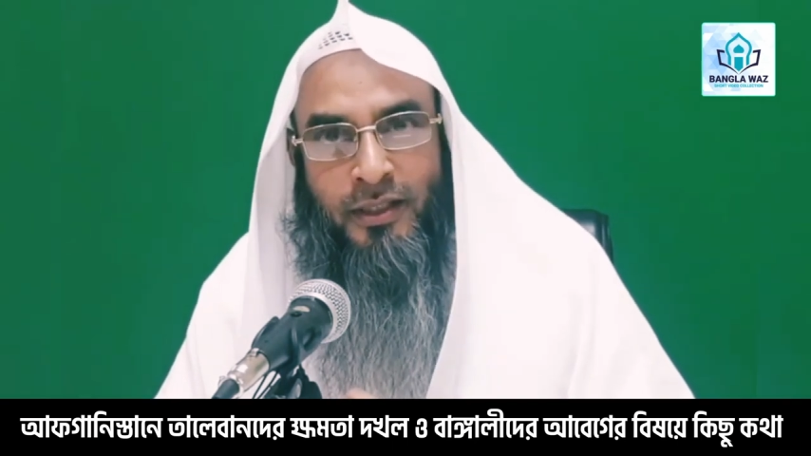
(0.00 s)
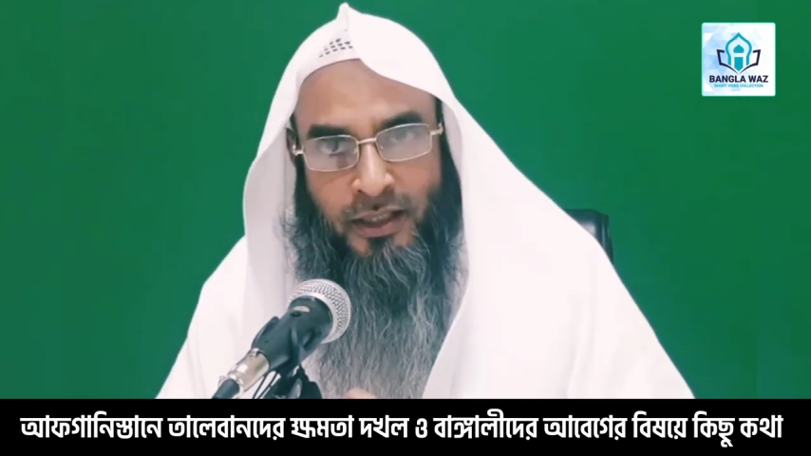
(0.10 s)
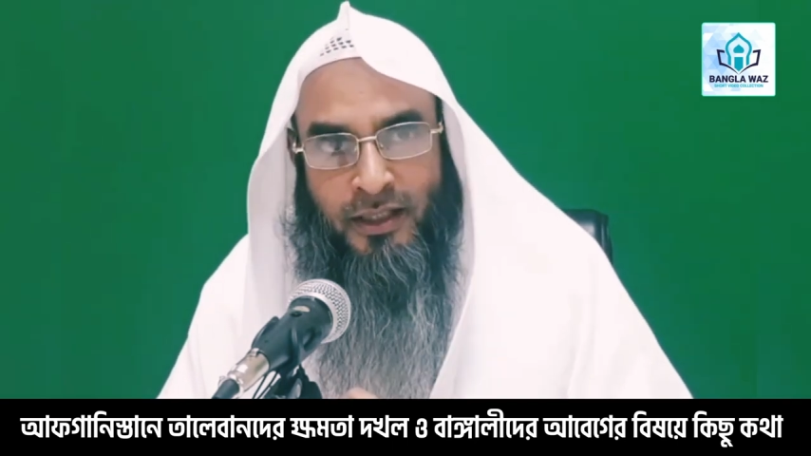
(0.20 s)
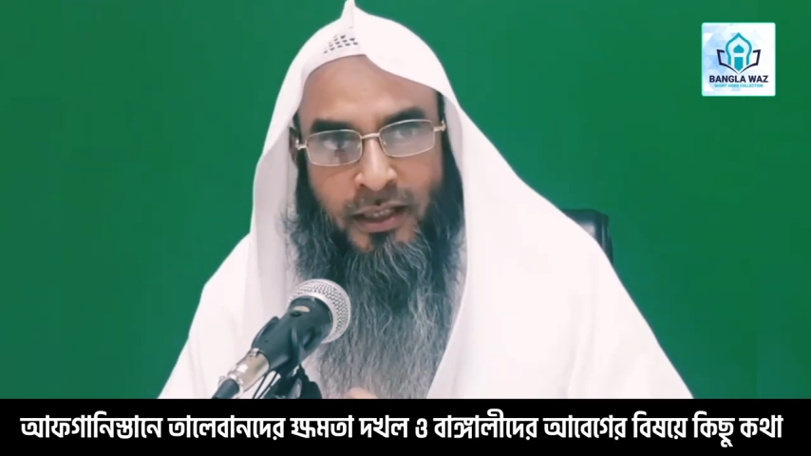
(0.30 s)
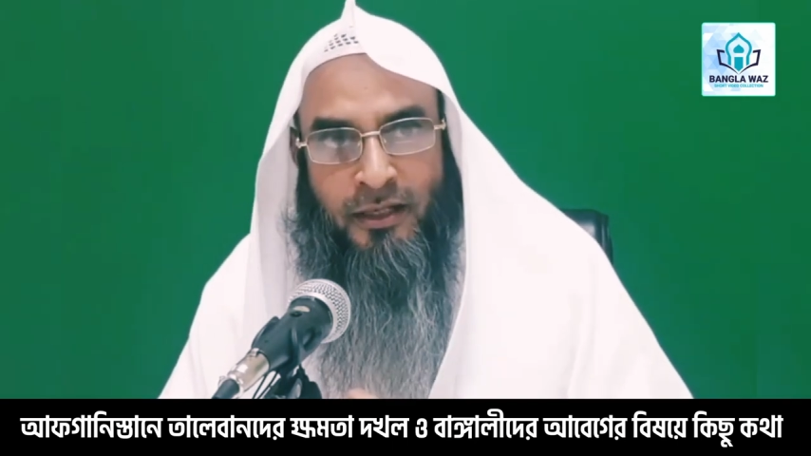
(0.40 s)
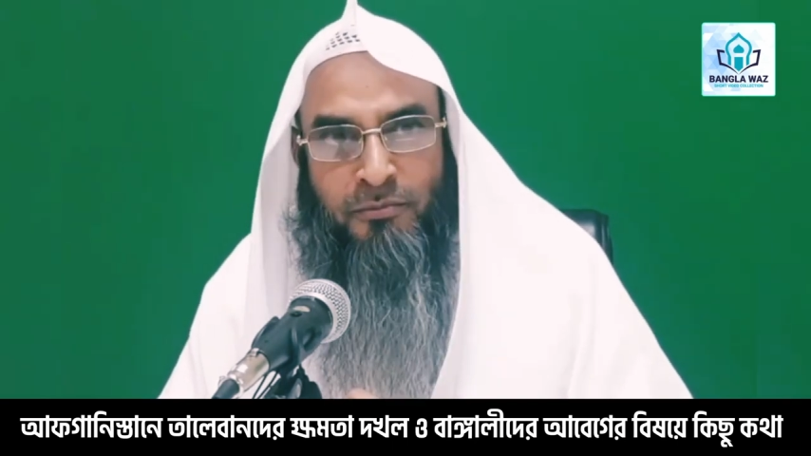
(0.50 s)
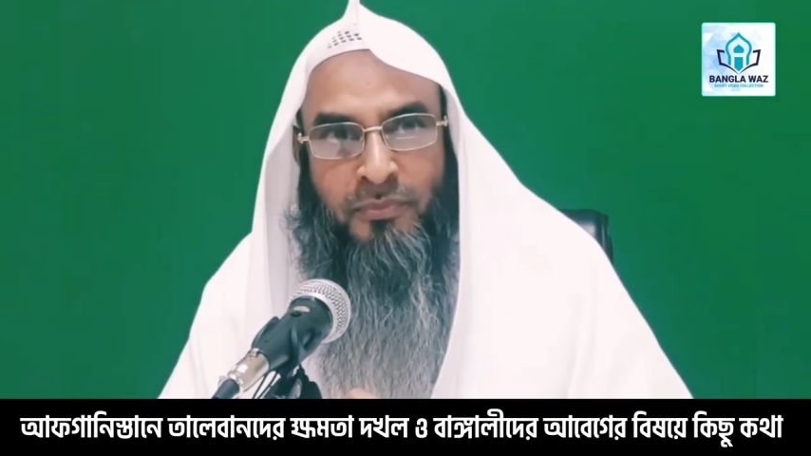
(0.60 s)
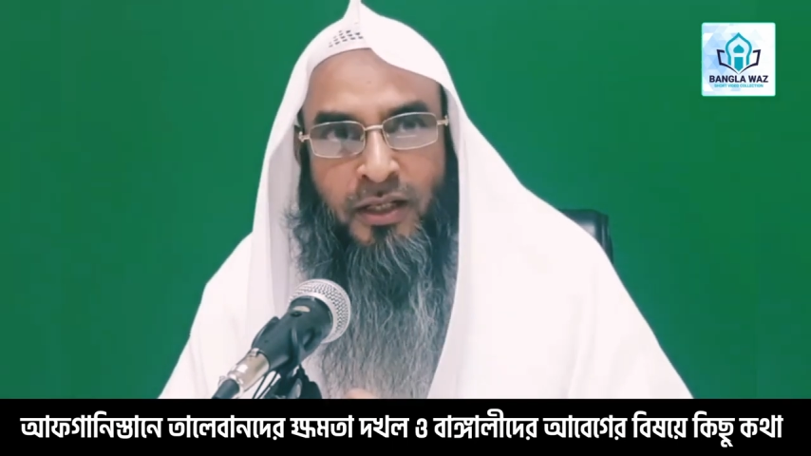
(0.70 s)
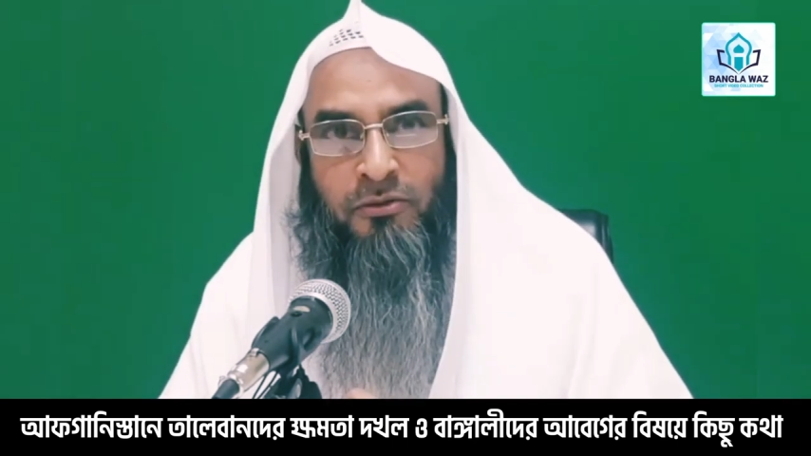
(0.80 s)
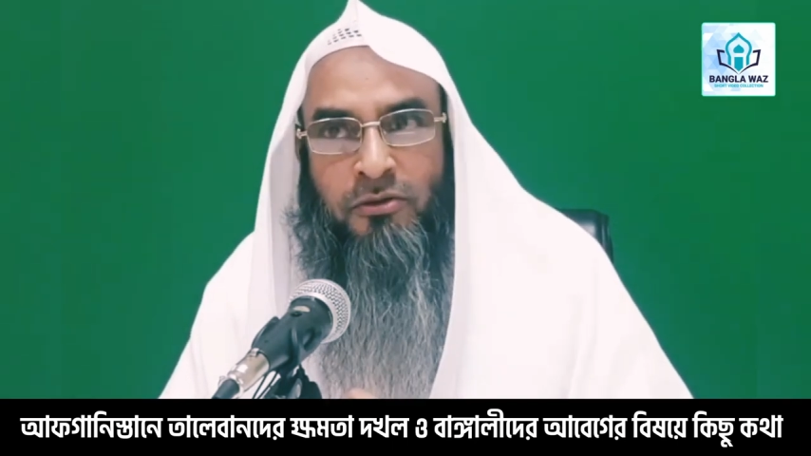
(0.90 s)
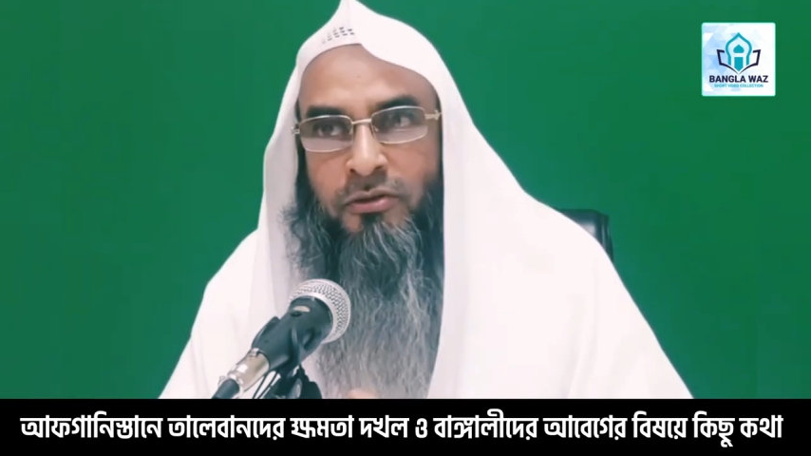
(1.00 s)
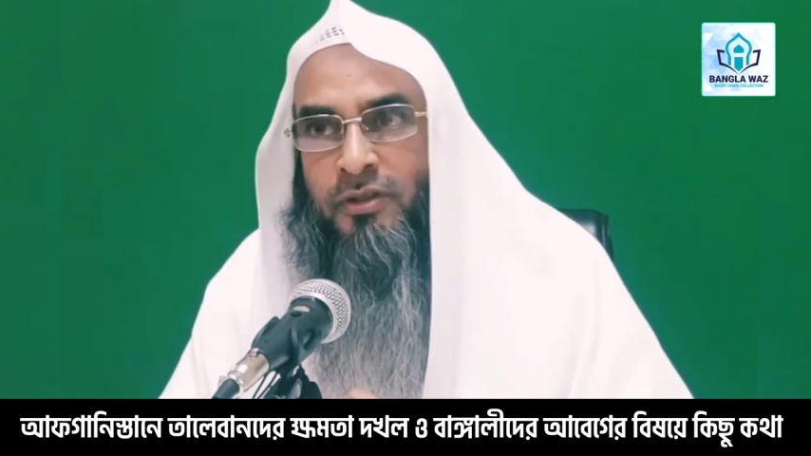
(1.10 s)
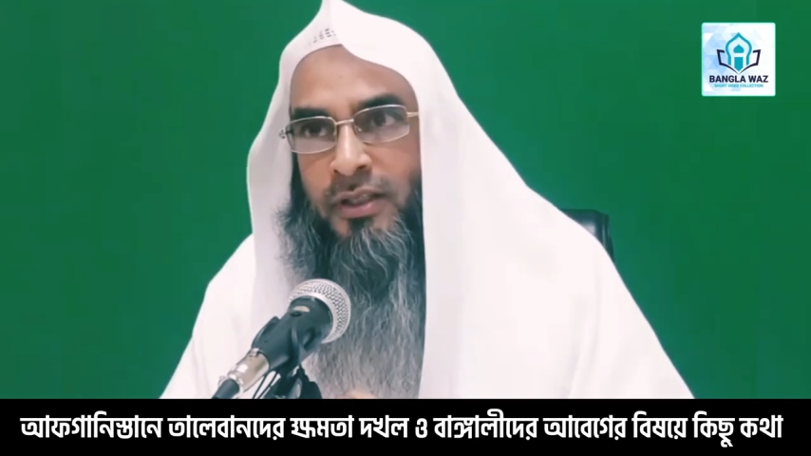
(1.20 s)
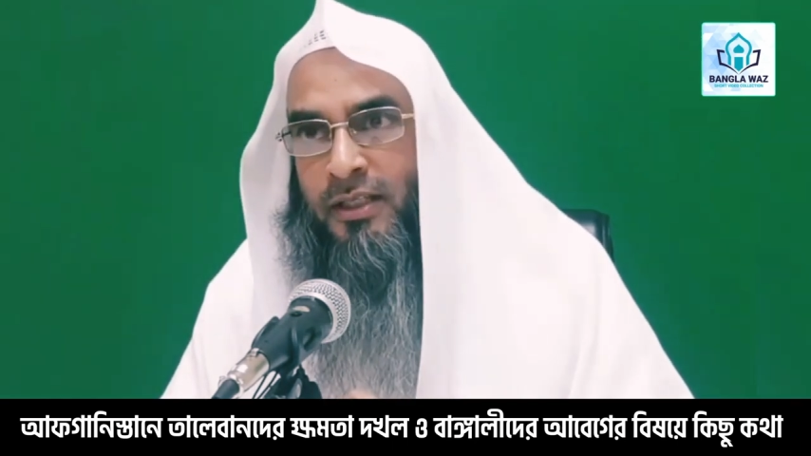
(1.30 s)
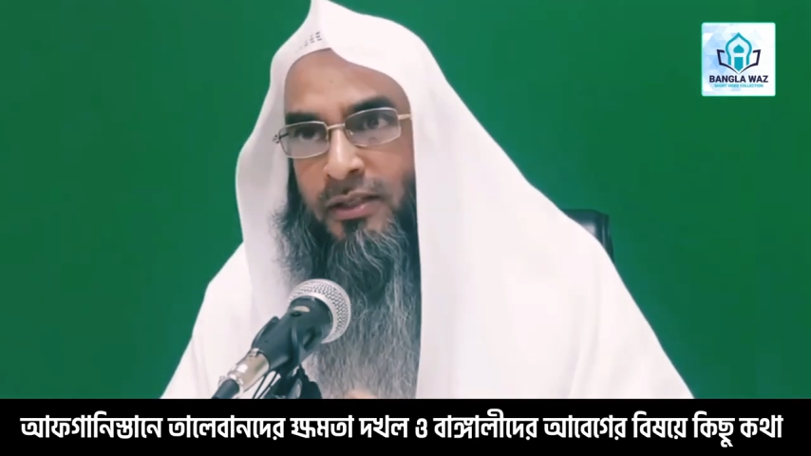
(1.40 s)
হ্যাঁ আর মা
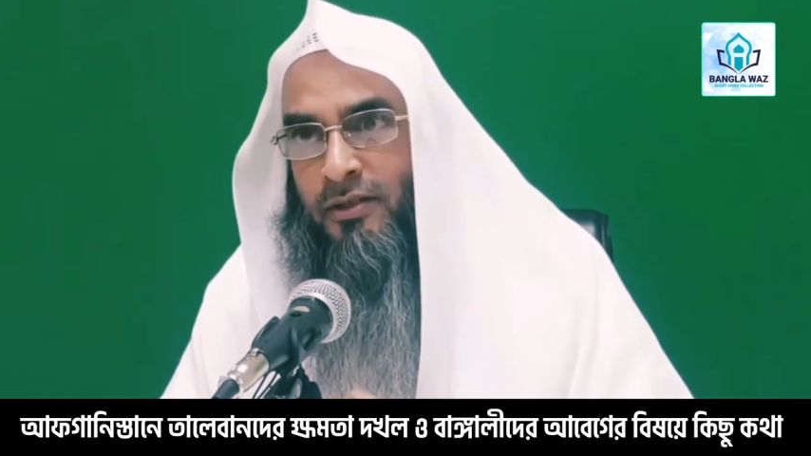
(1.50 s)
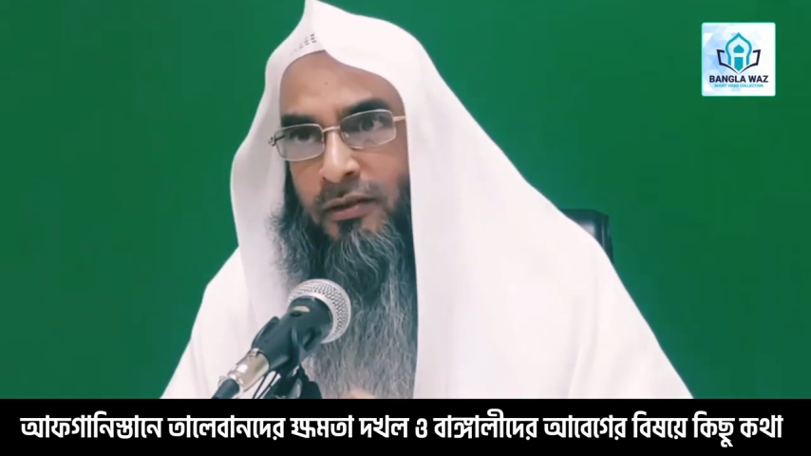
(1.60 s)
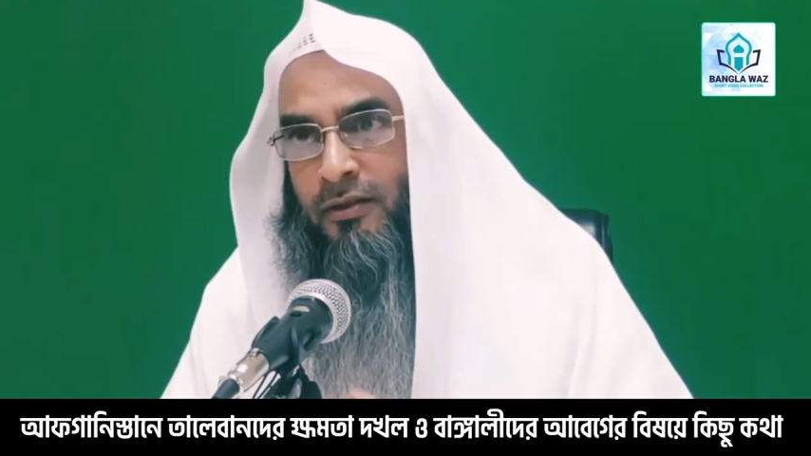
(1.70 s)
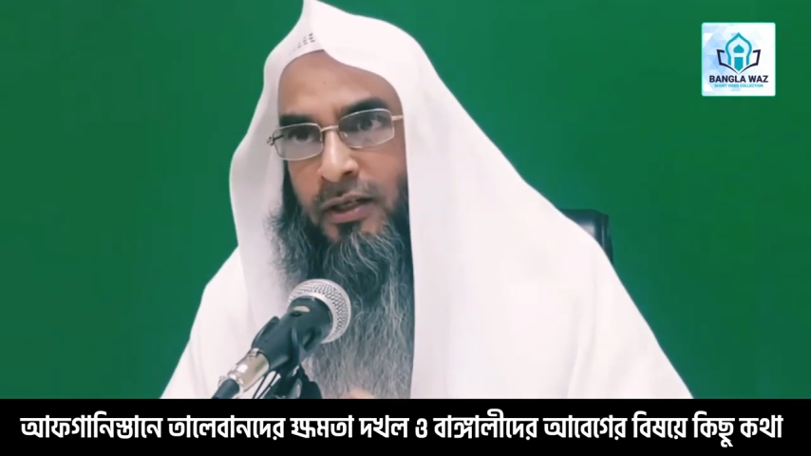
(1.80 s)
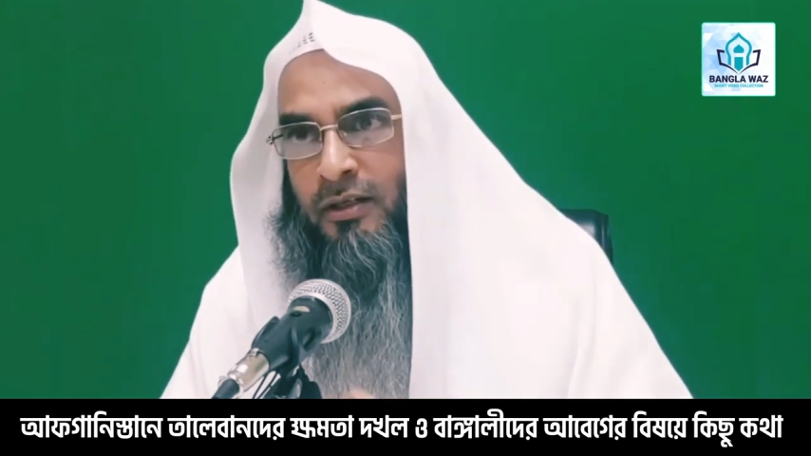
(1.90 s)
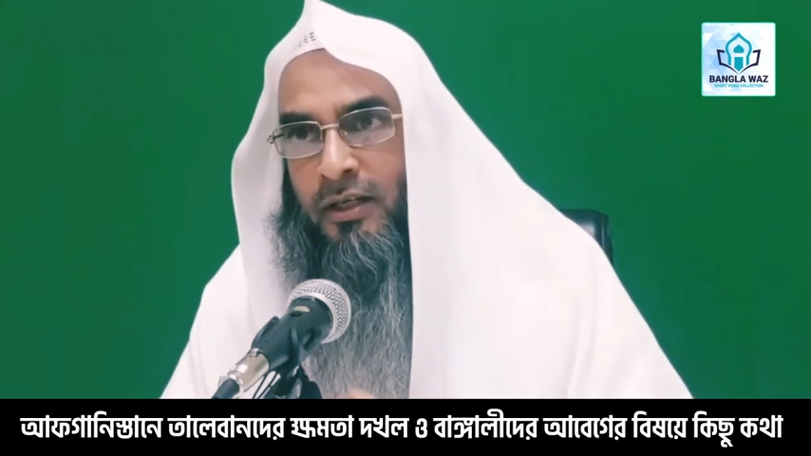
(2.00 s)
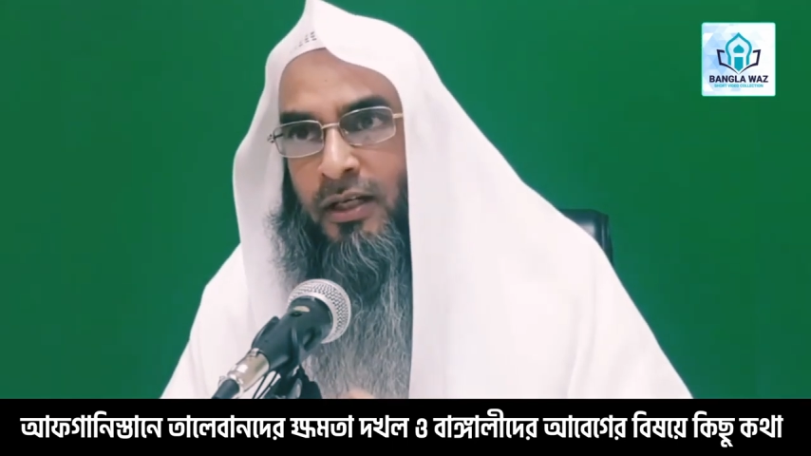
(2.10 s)
ধরতে যাচ্ছিল আর